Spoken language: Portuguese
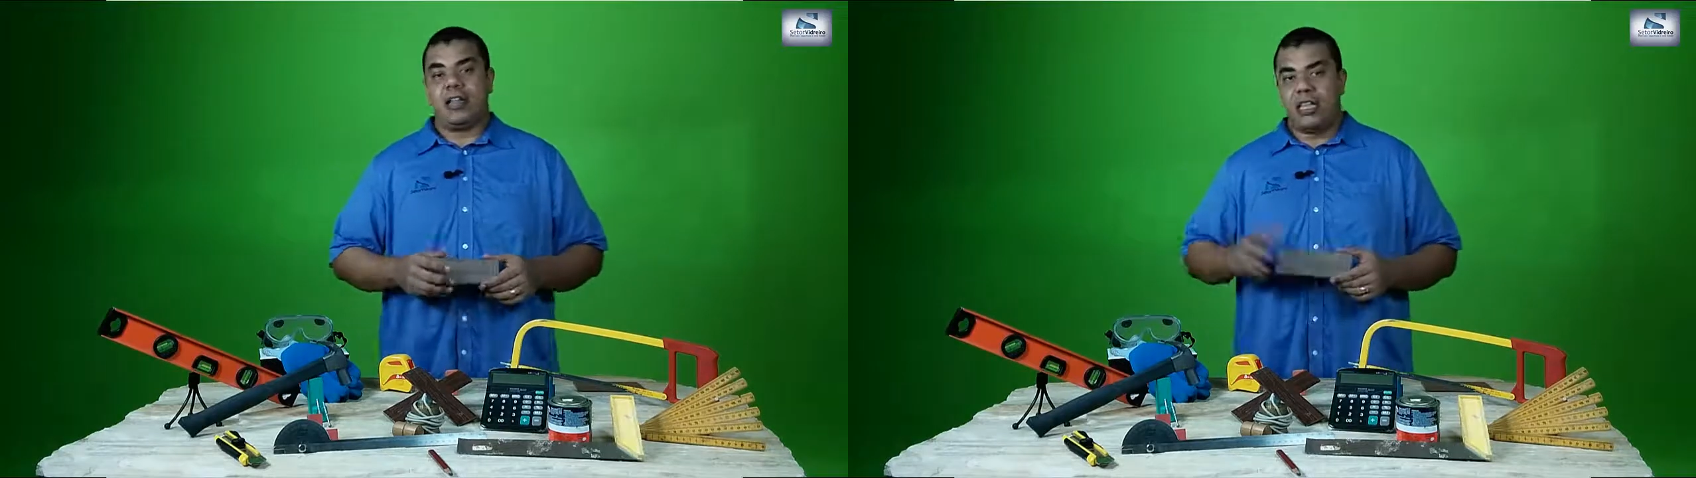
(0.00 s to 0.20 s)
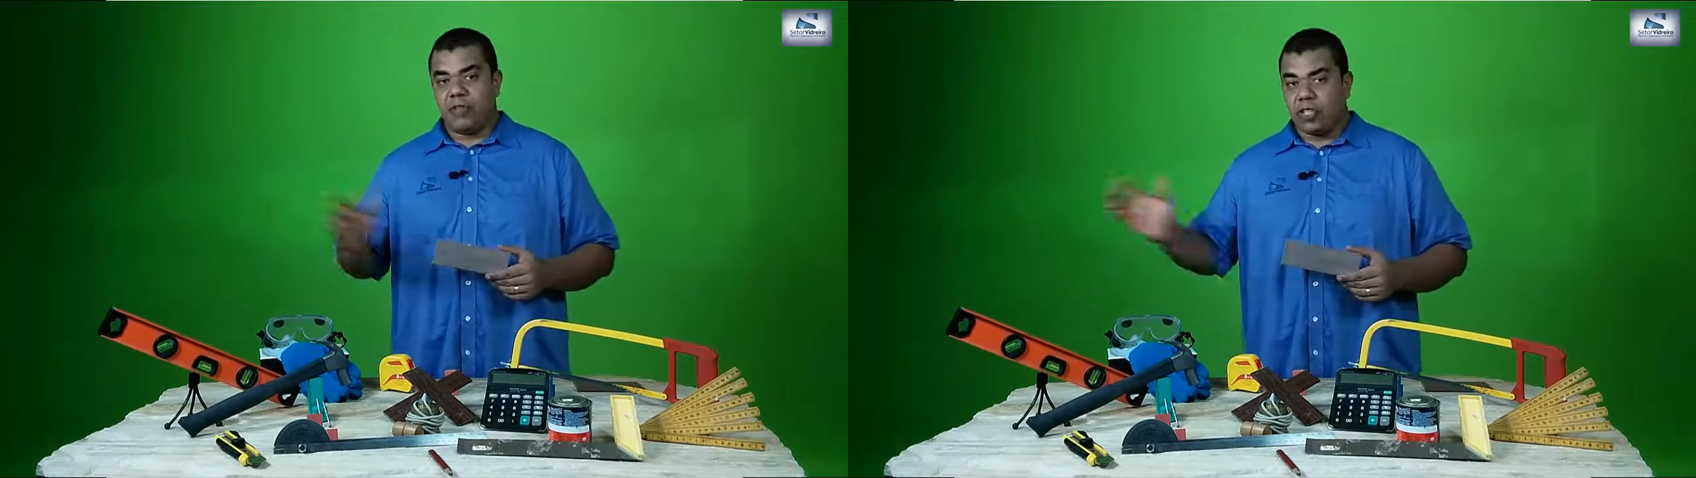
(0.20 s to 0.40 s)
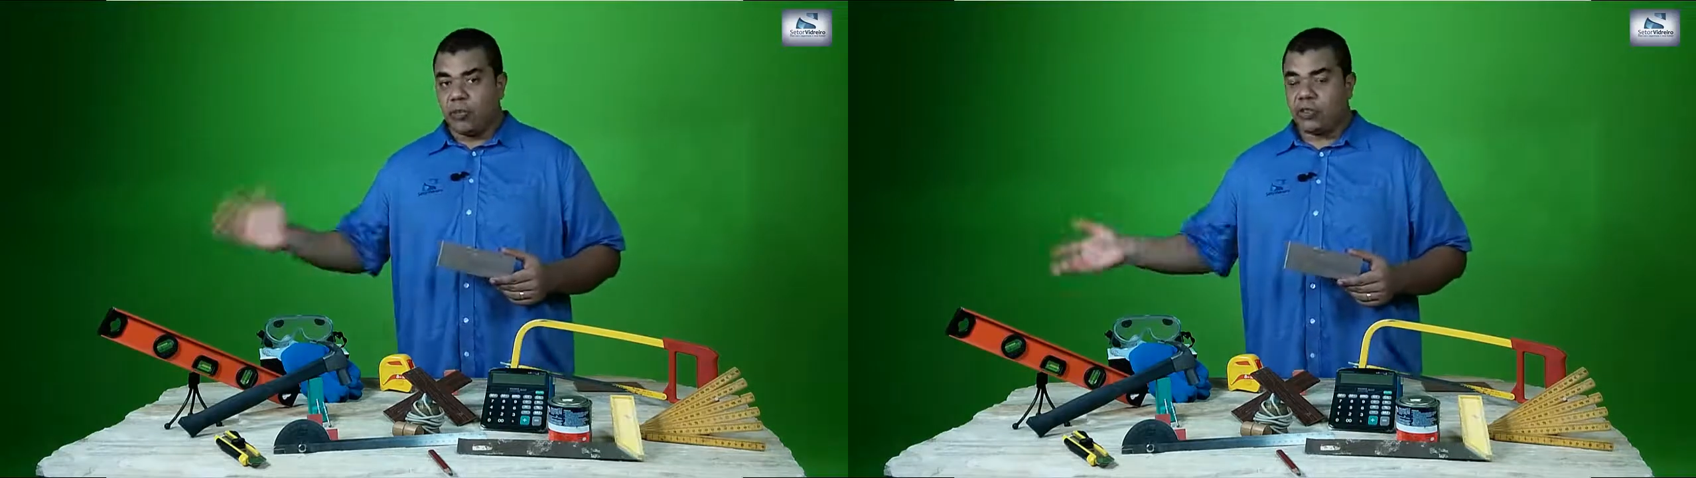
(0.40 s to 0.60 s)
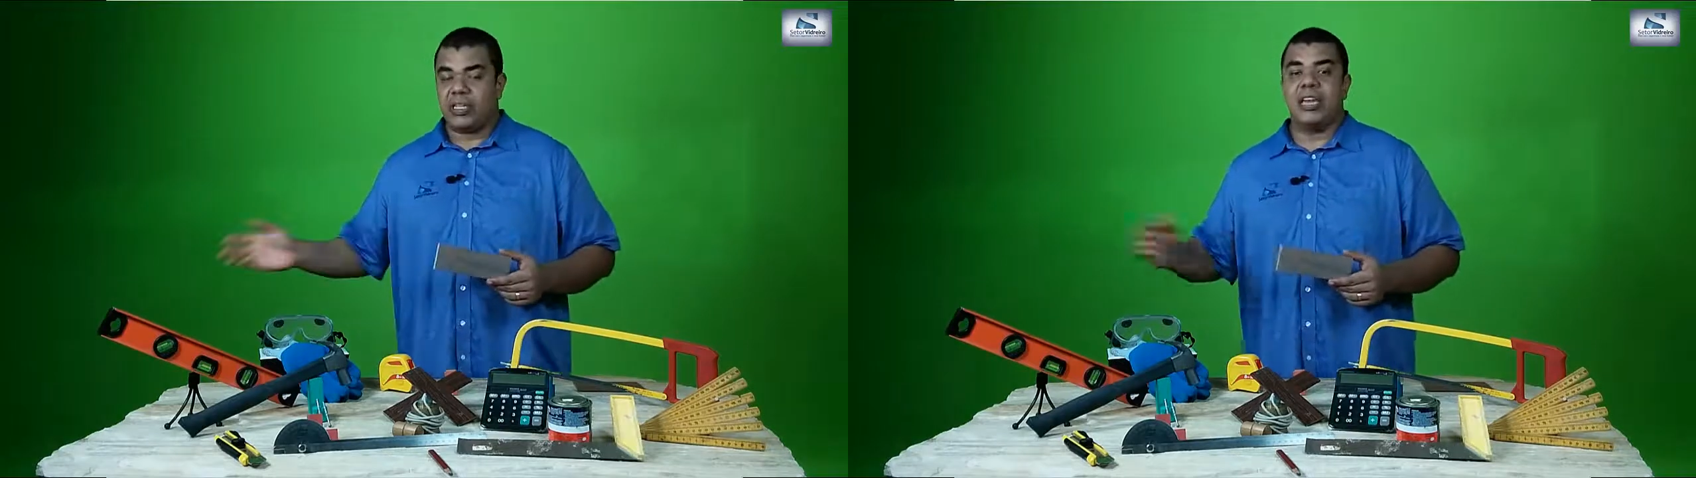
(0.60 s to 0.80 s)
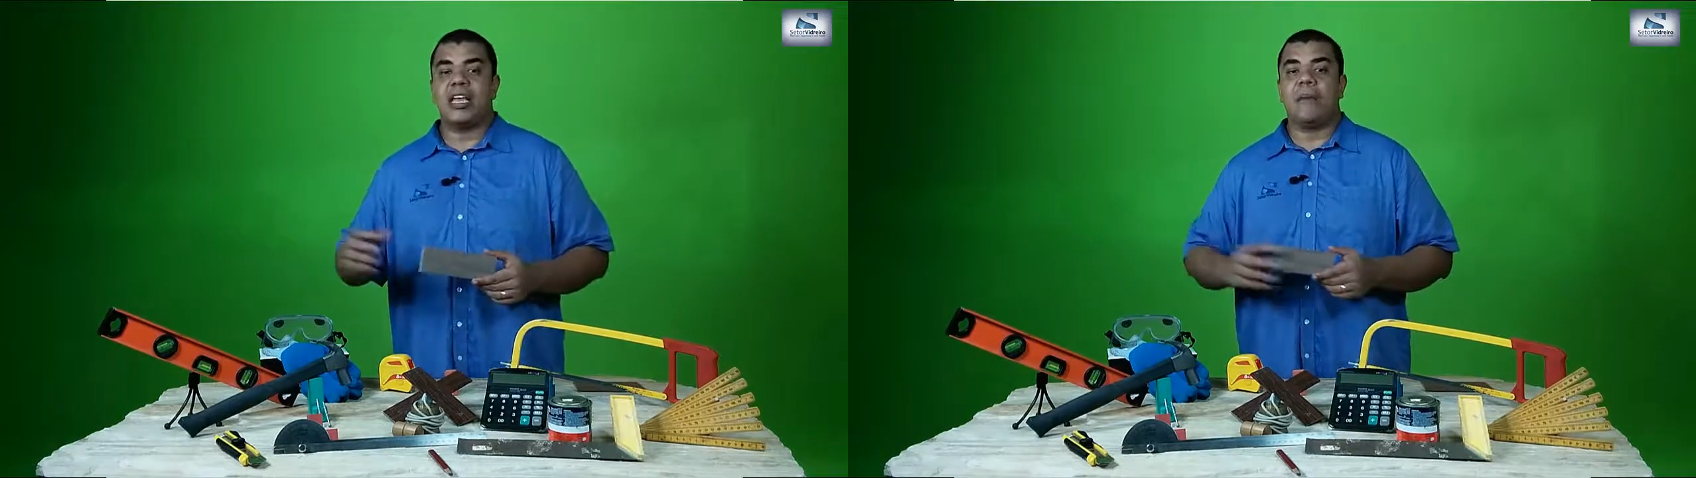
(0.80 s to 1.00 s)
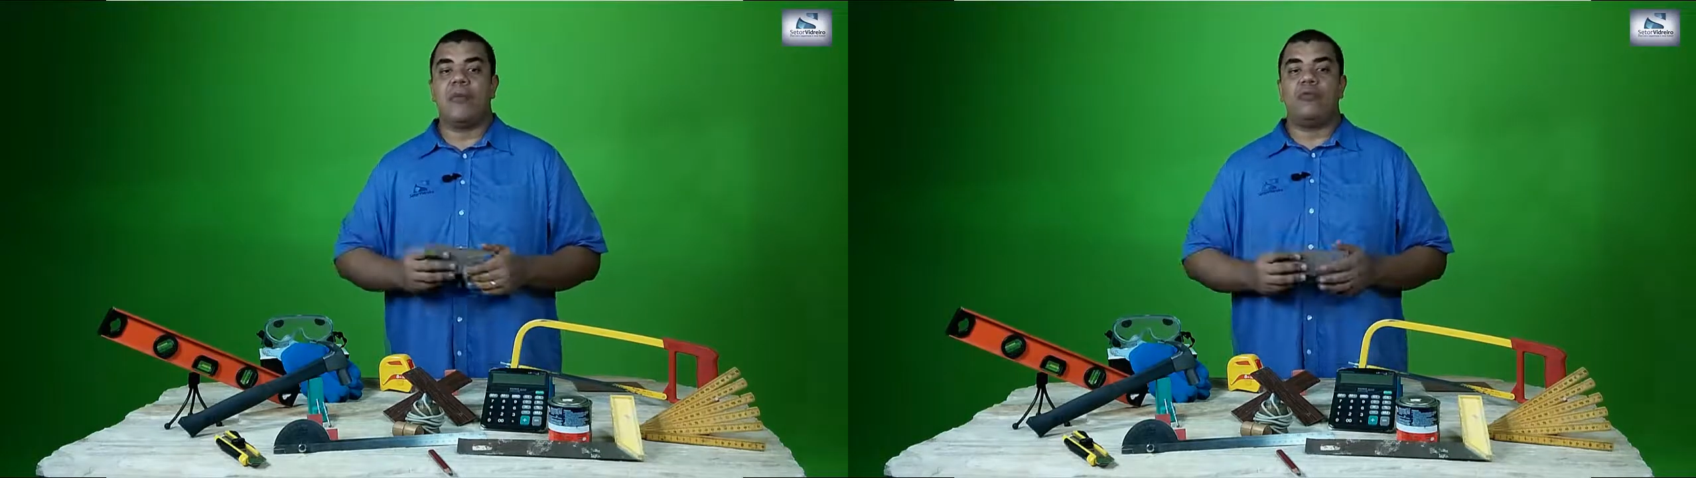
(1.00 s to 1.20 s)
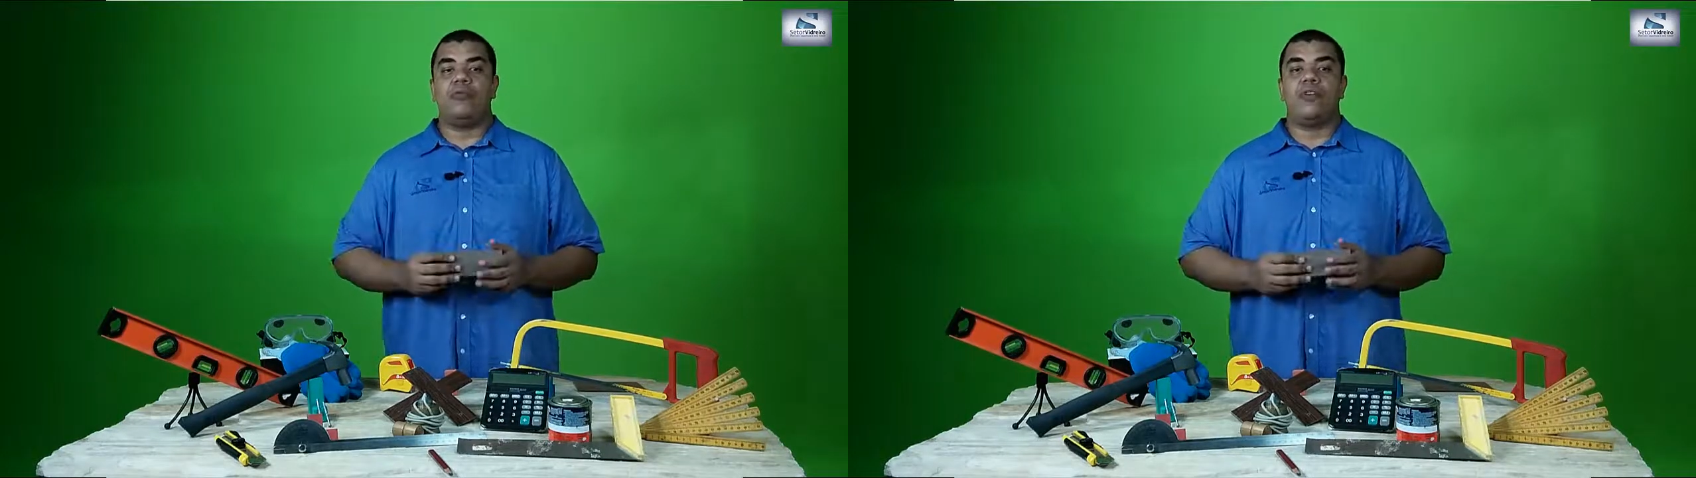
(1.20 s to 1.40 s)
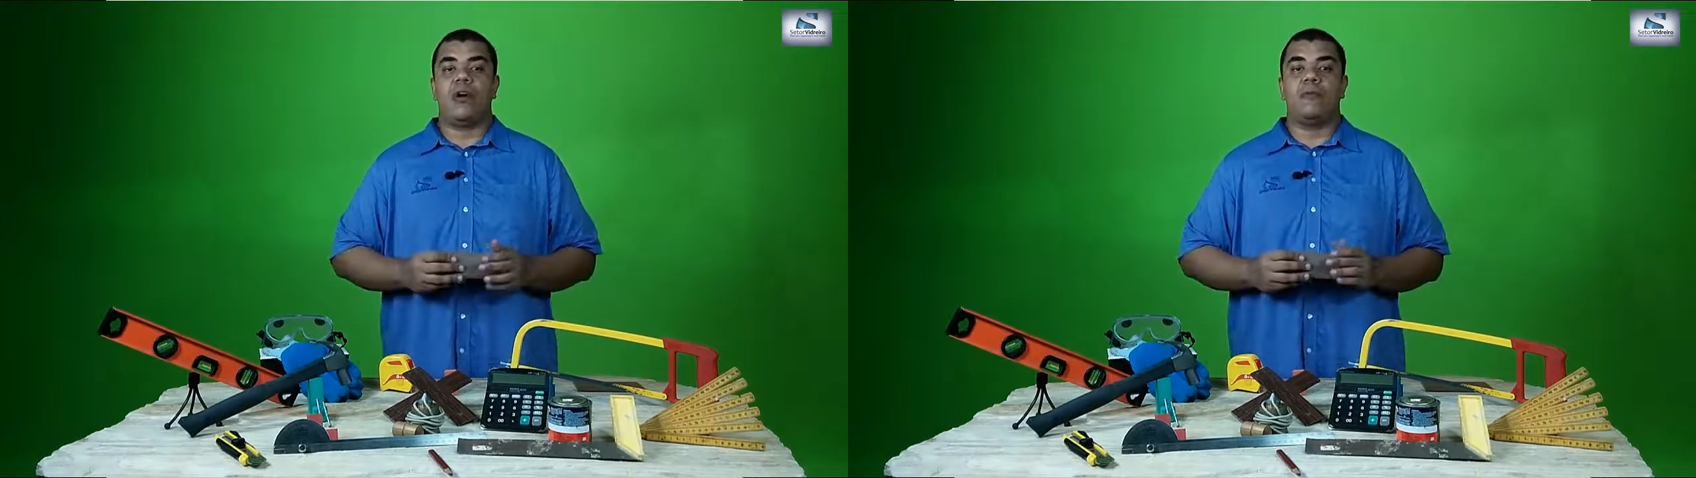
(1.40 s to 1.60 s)
até vou te mostrar daqui a pouco
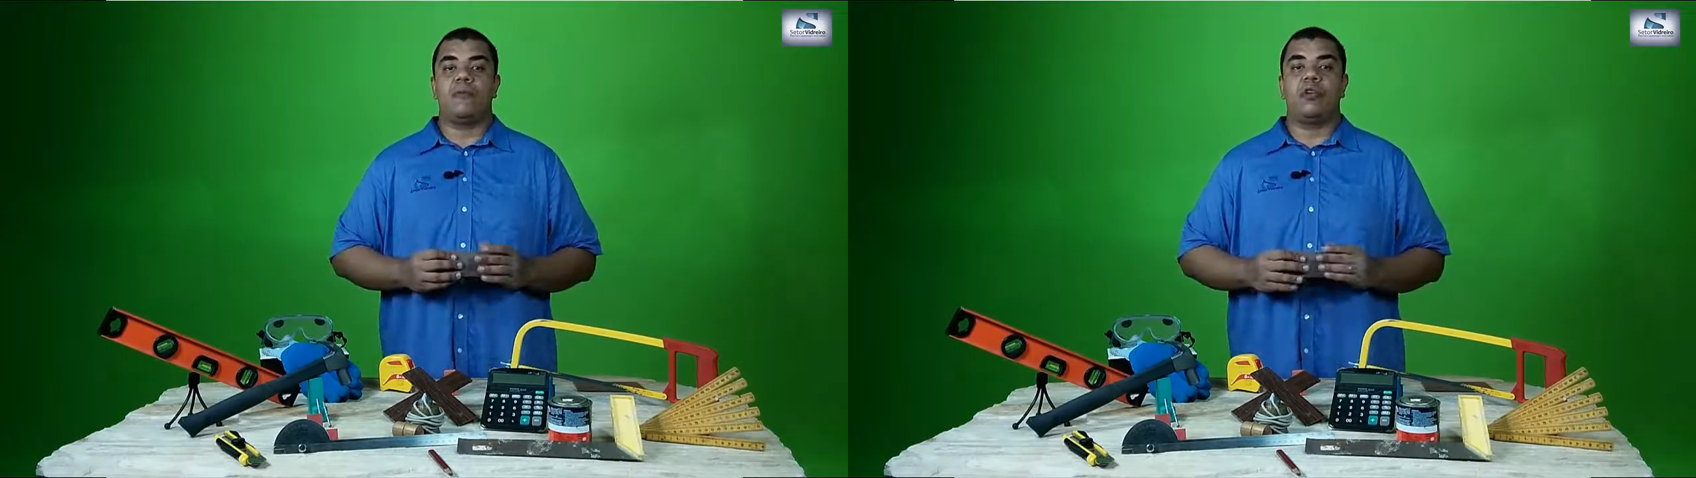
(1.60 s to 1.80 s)
o vão,